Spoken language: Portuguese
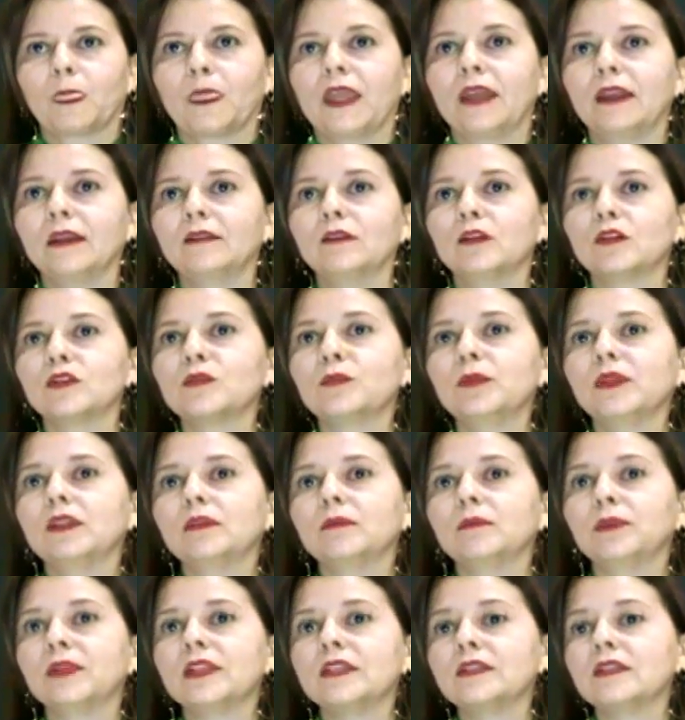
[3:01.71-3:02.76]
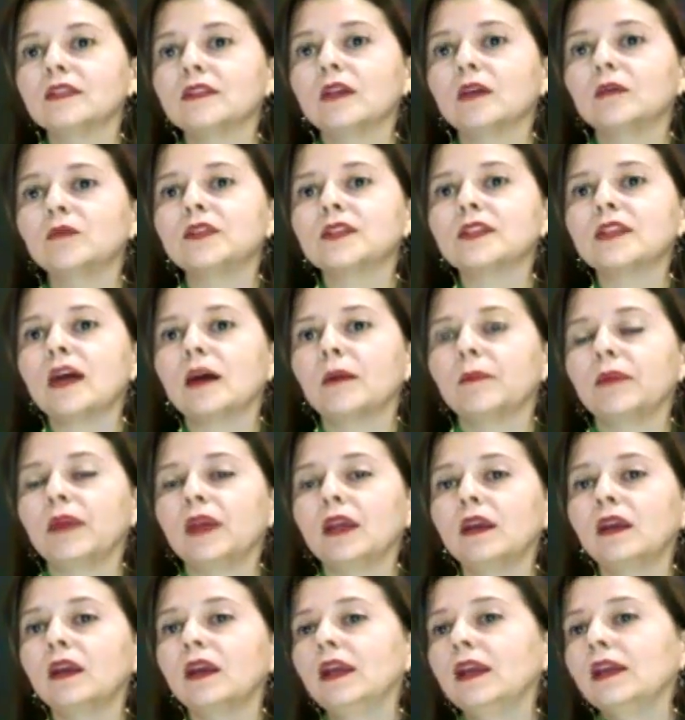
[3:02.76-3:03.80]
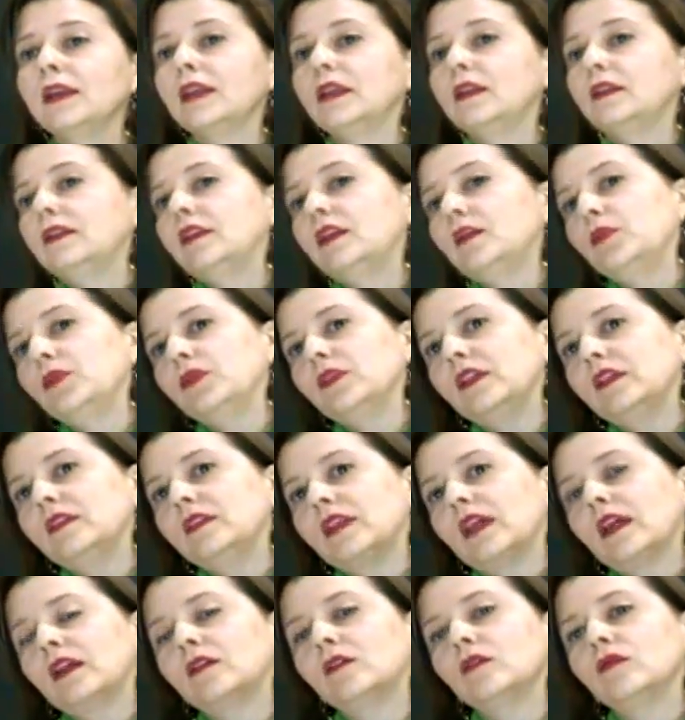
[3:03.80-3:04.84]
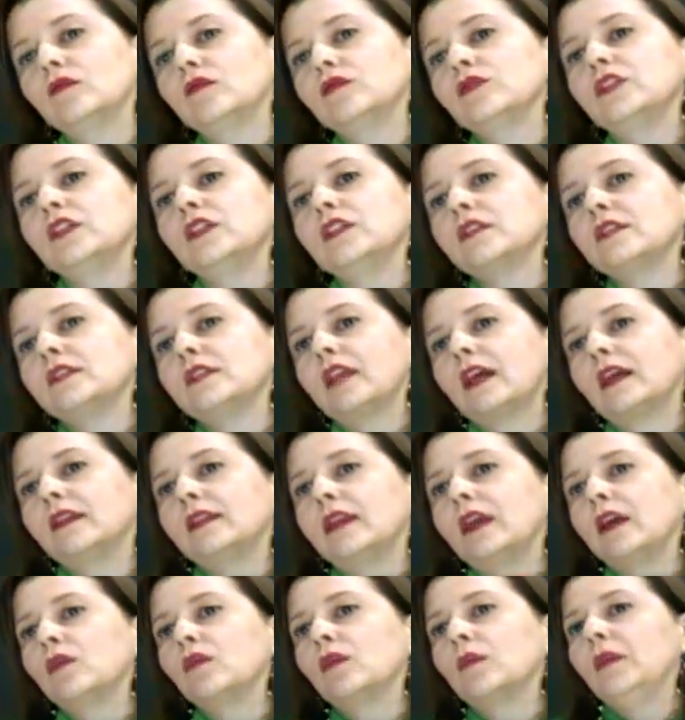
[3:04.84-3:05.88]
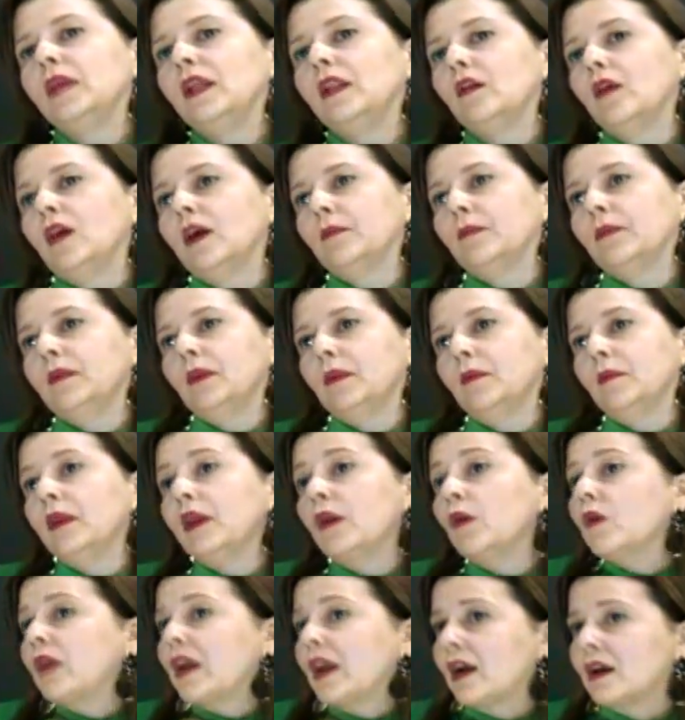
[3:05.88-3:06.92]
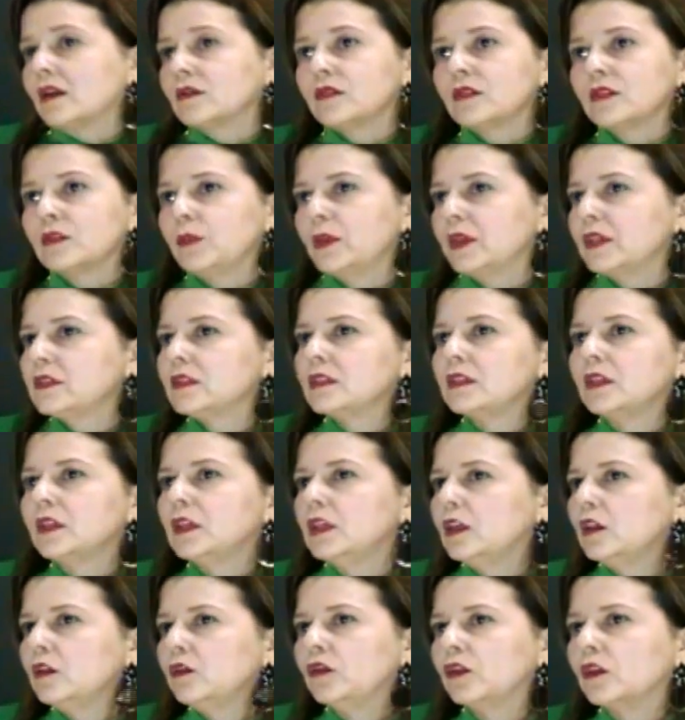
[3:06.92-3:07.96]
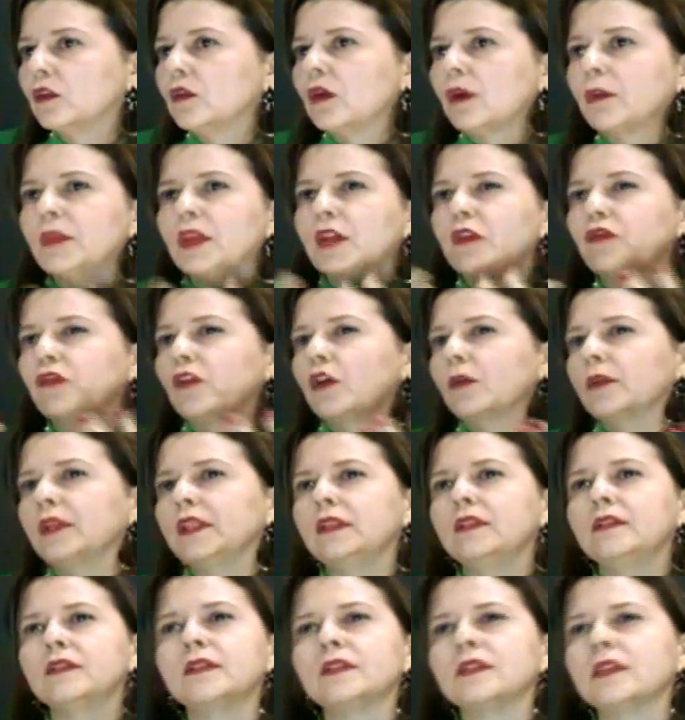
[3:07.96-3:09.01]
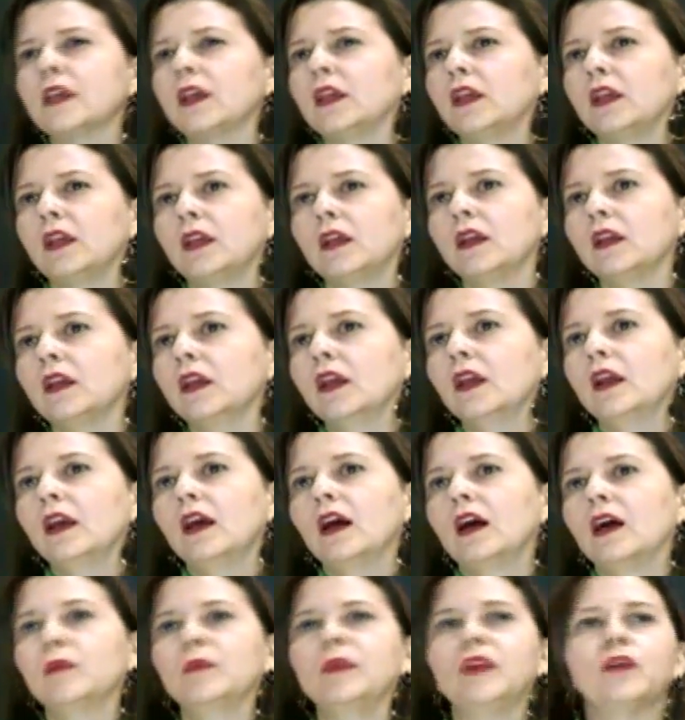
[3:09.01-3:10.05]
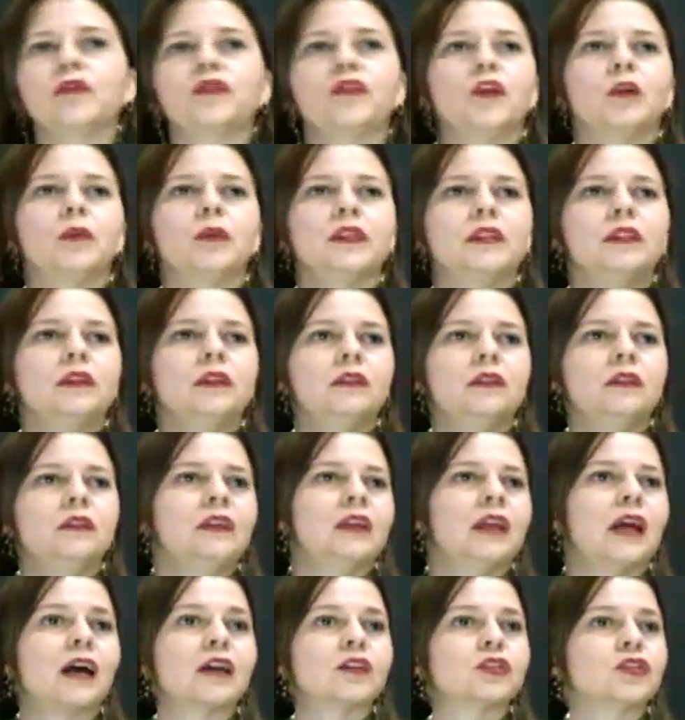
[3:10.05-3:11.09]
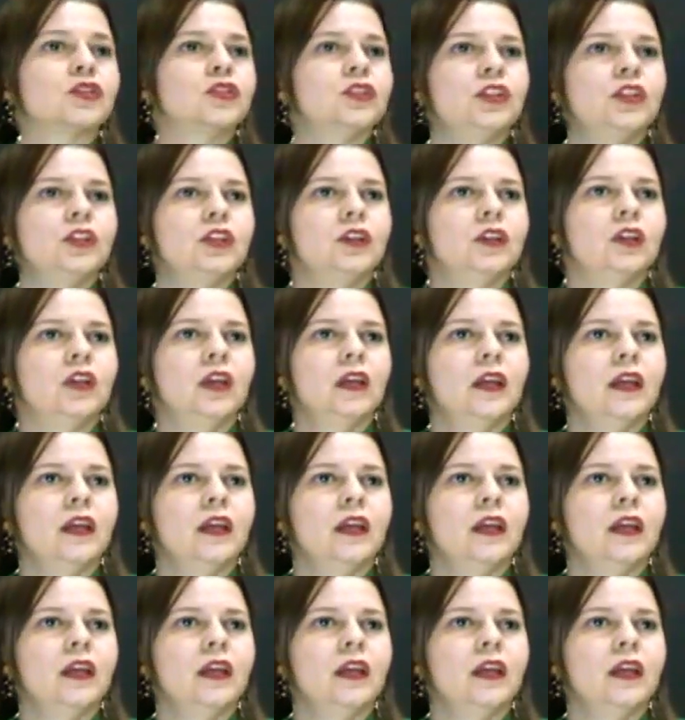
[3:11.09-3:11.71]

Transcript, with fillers: Né? Nós precisamos saber que tipo de tecnologia se adequa melhor ao meu caso específico, à minha forma de ser, à minha forma de, de agir.